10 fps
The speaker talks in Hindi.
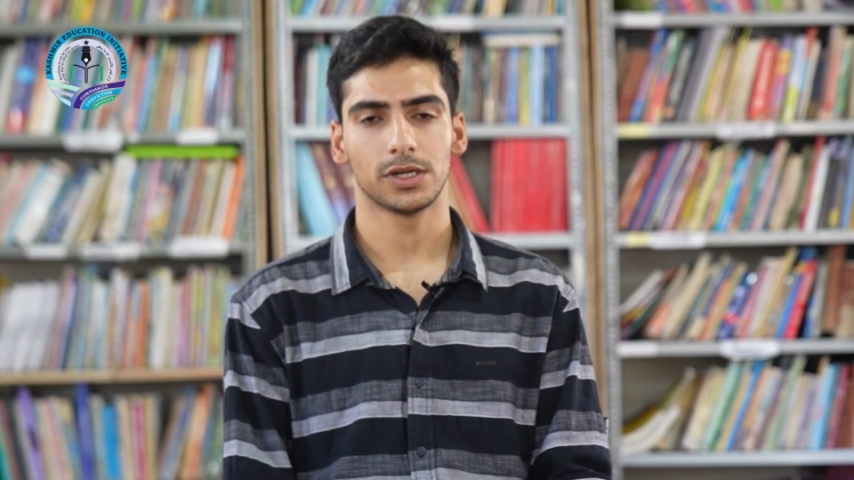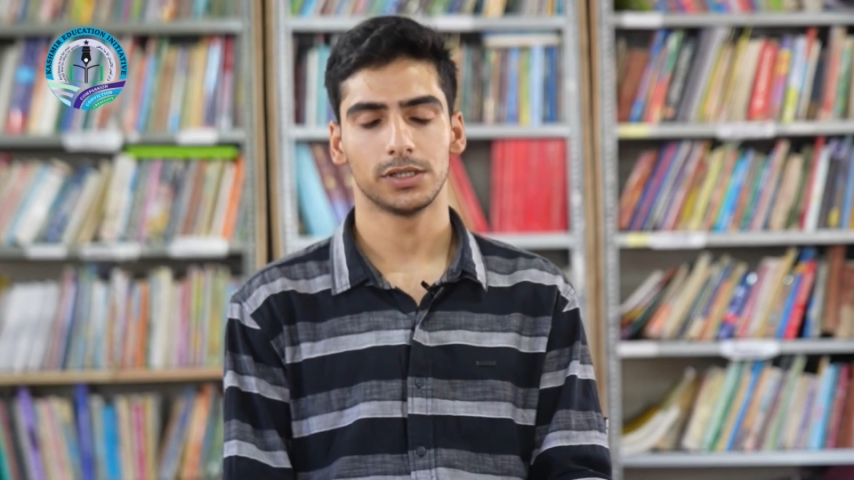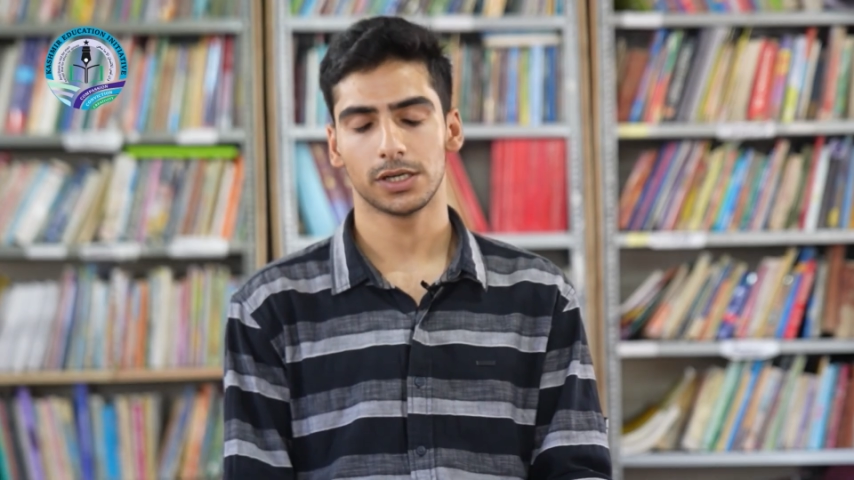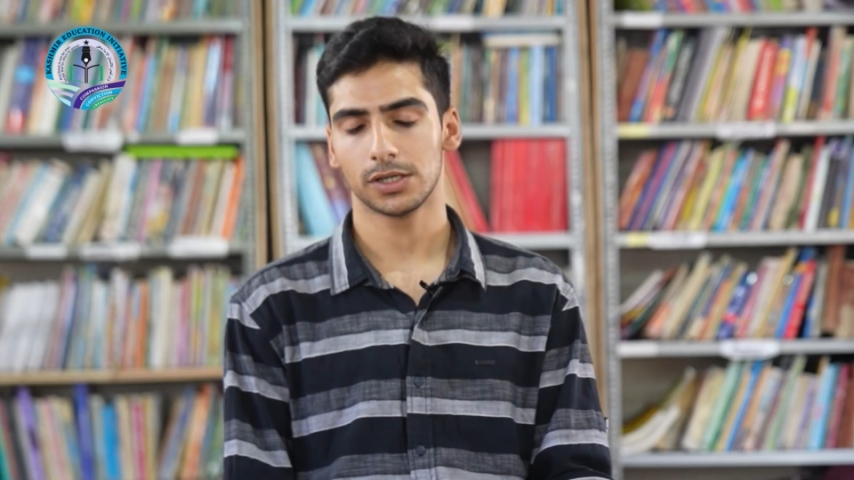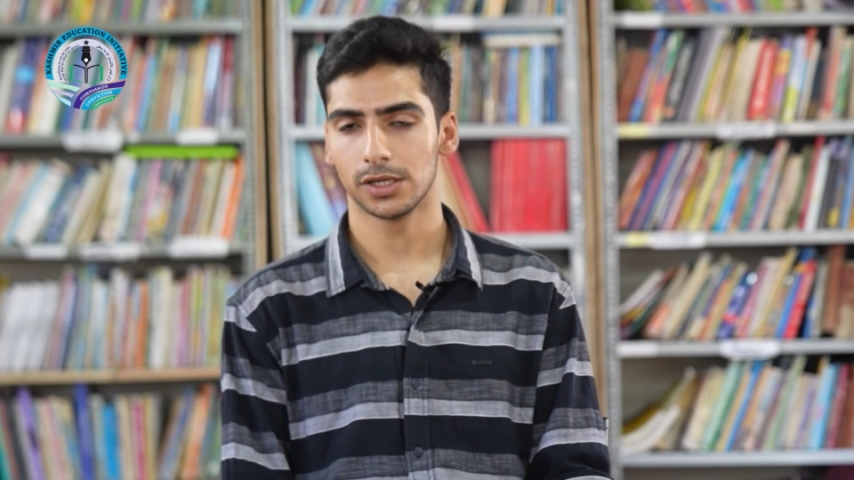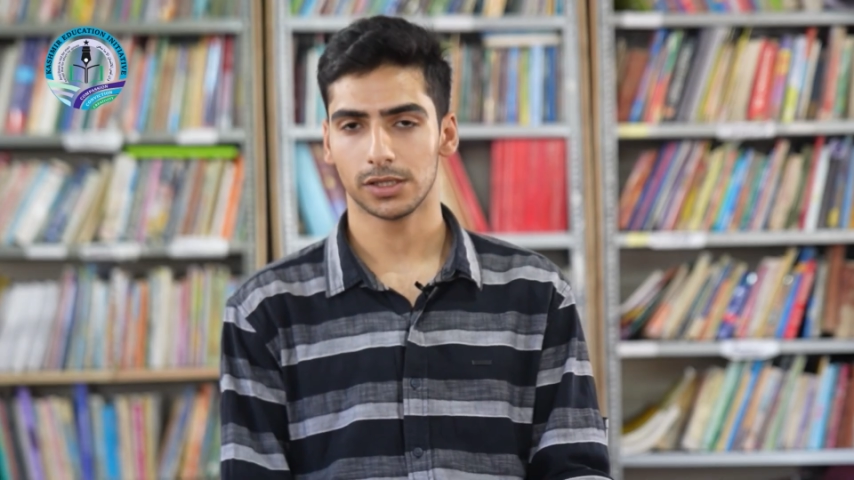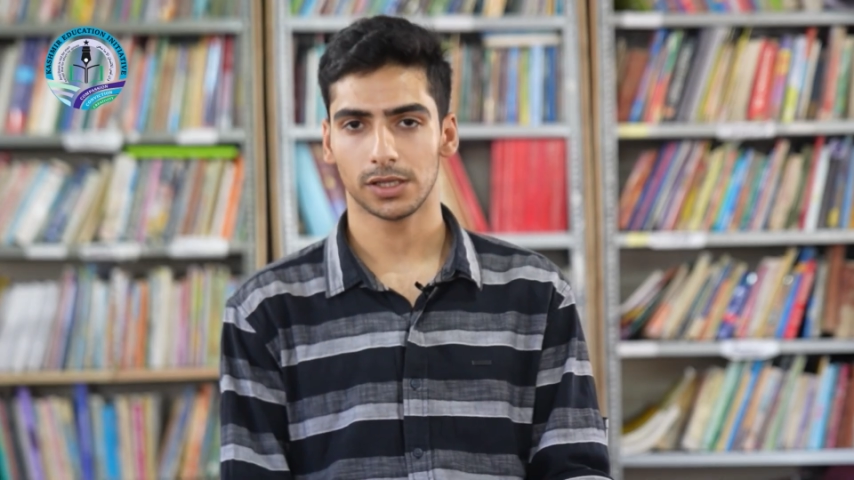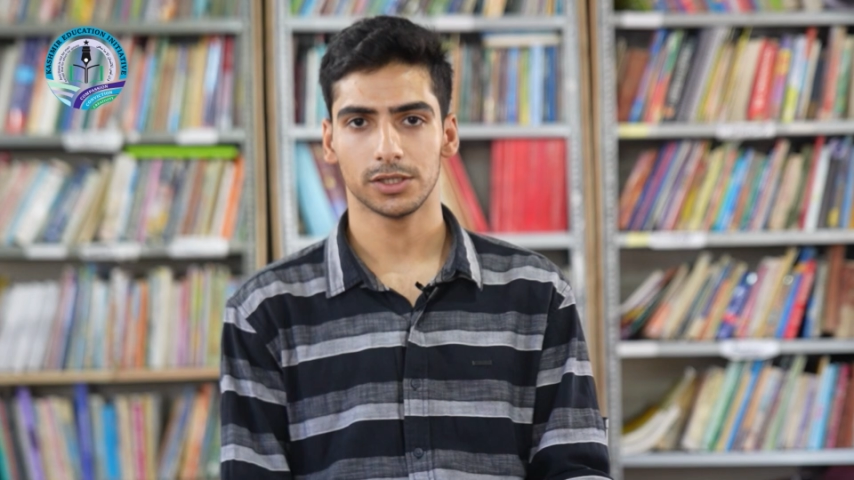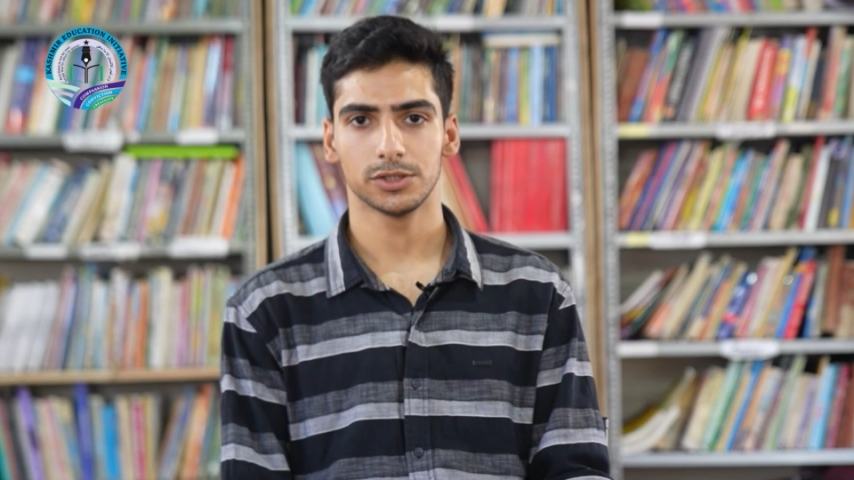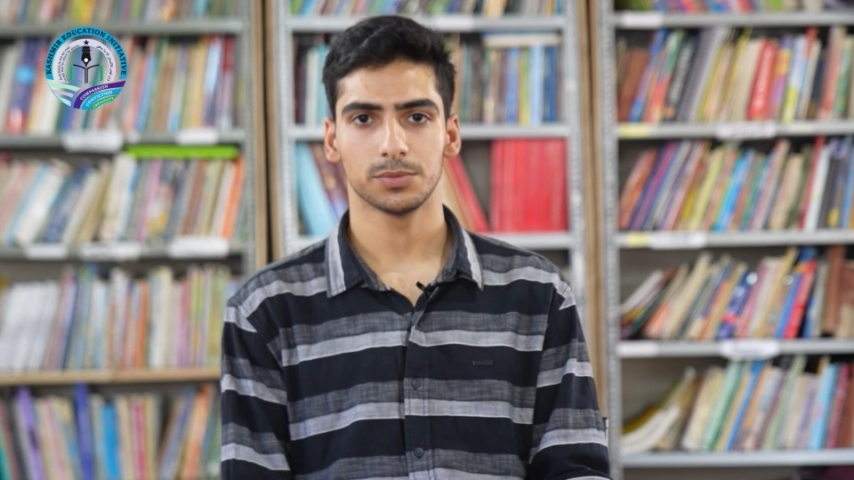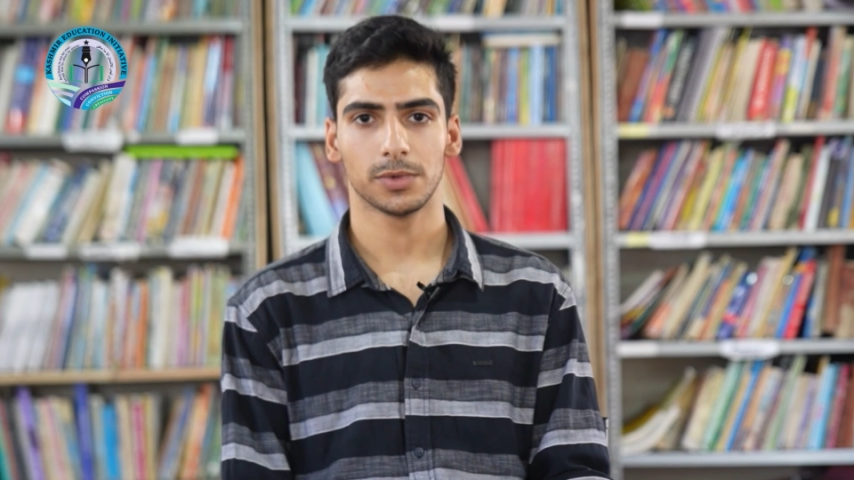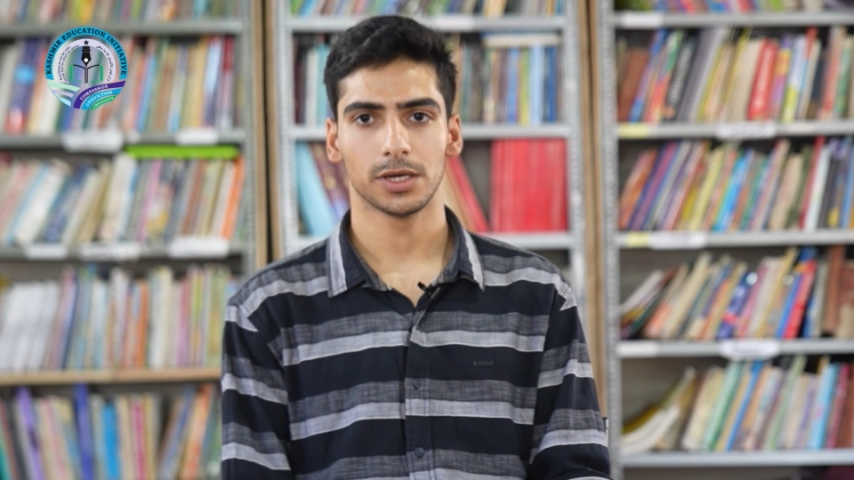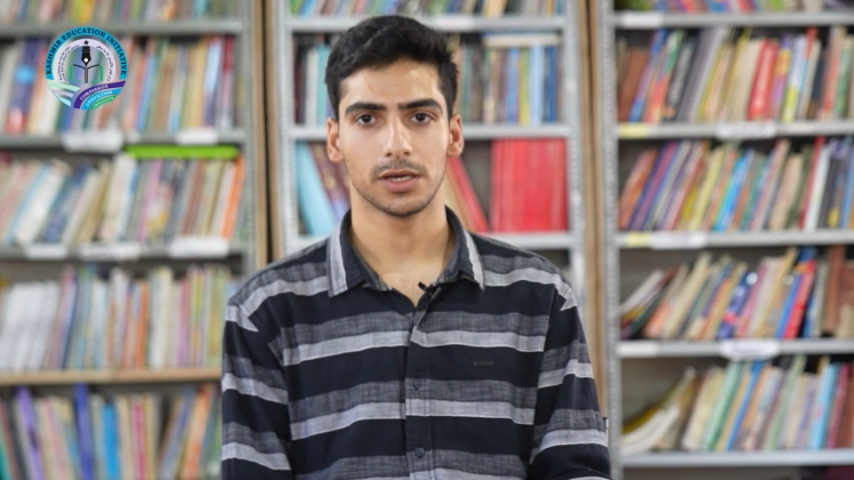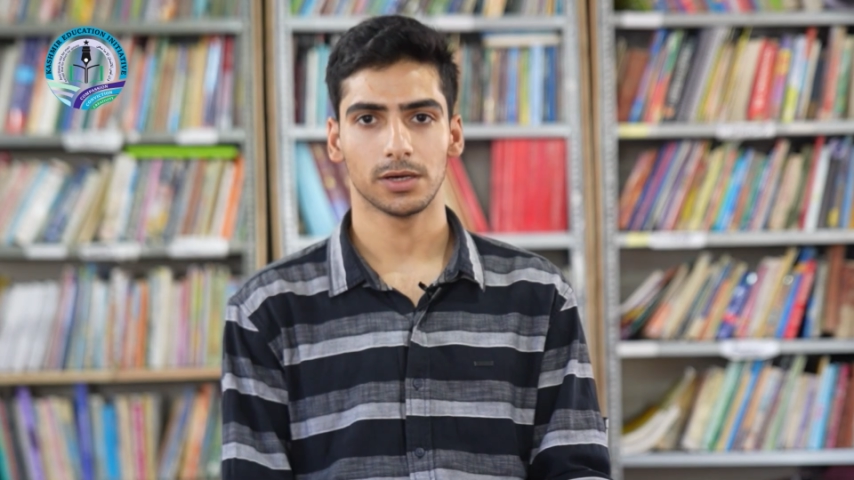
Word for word: कंडक्ट करता है जिसमें